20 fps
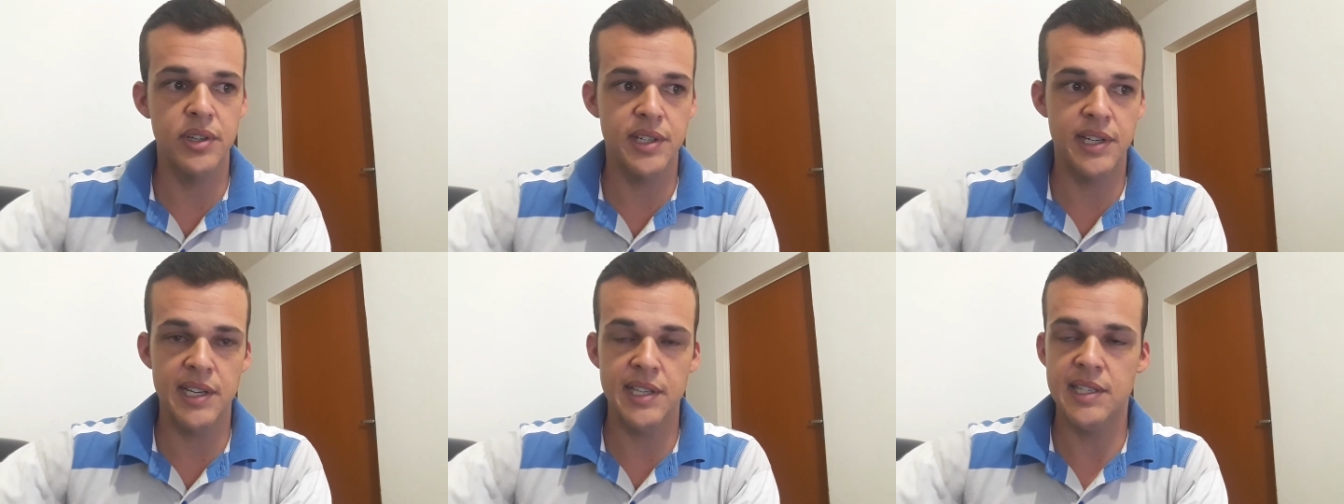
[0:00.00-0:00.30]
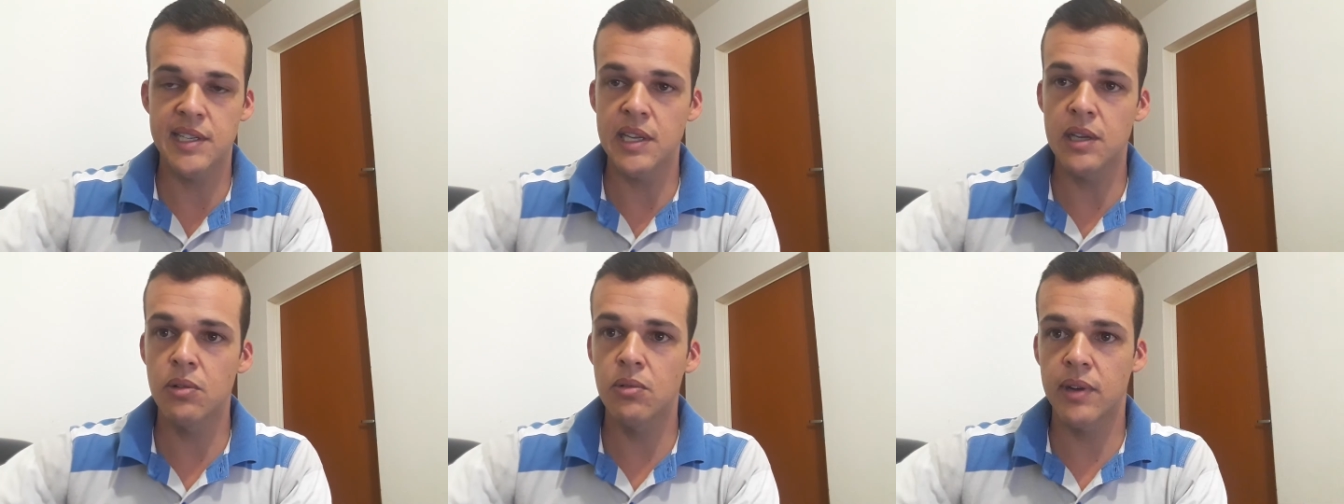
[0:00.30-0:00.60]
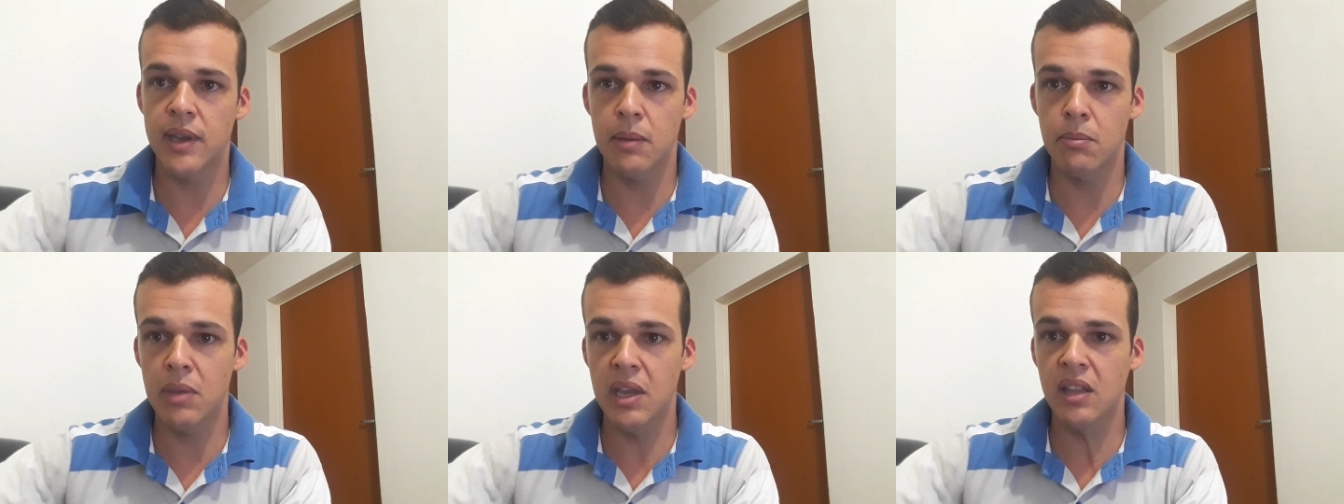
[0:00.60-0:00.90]
G5,
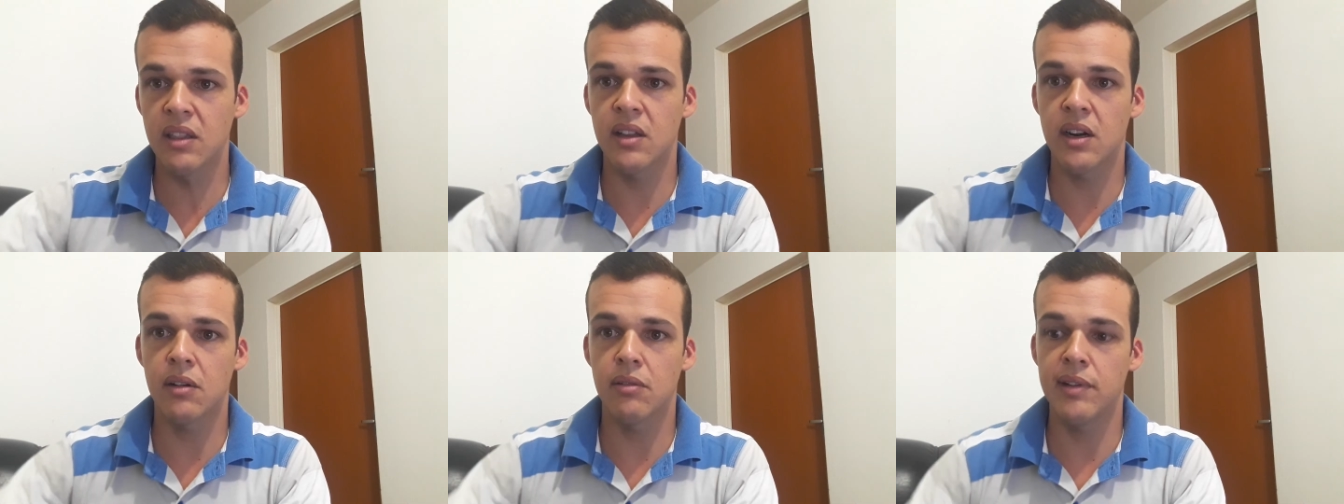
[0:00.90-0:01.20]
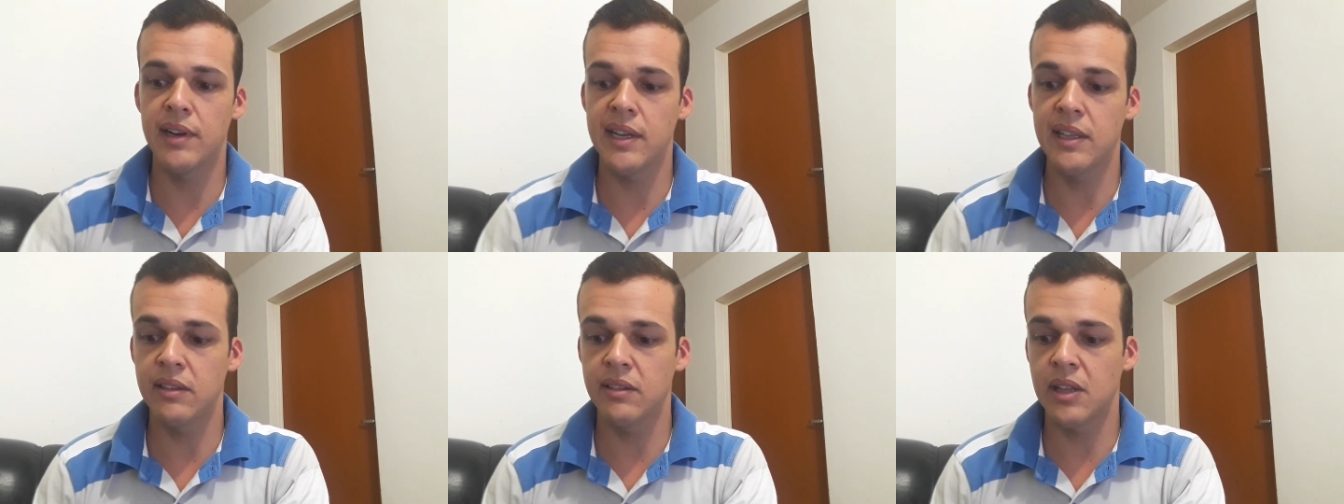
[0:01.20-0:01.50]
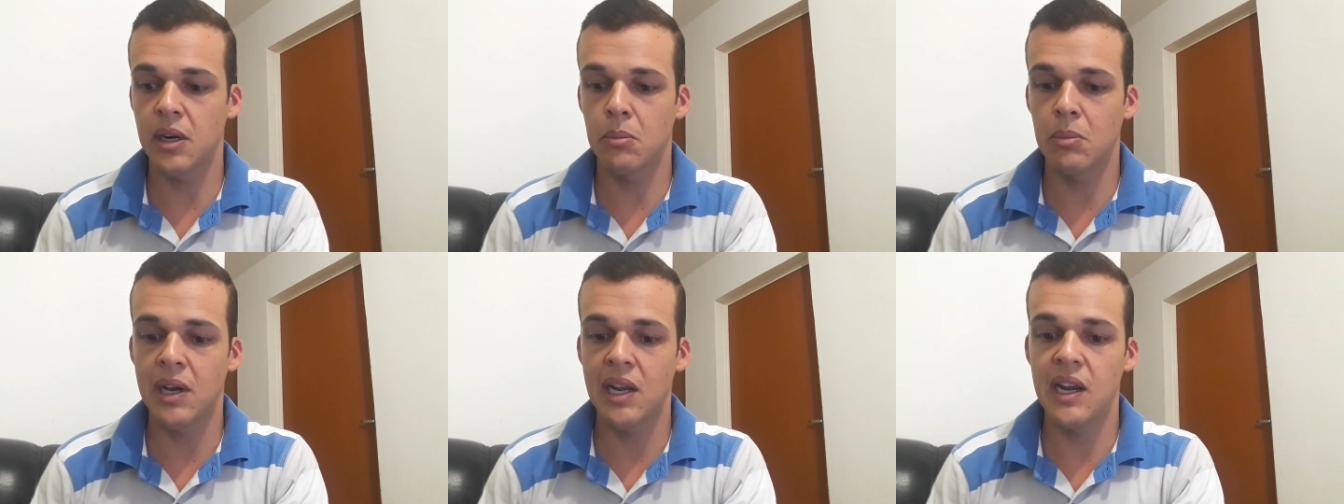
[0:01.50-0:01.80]
que é bem tranquilo em
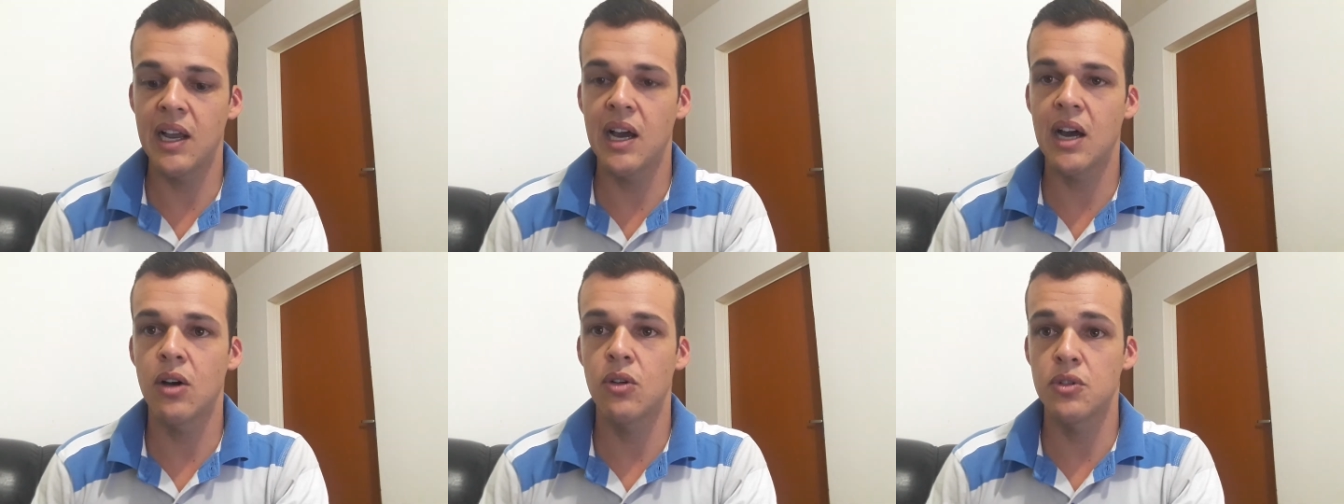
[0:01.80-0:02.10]
trabalhar.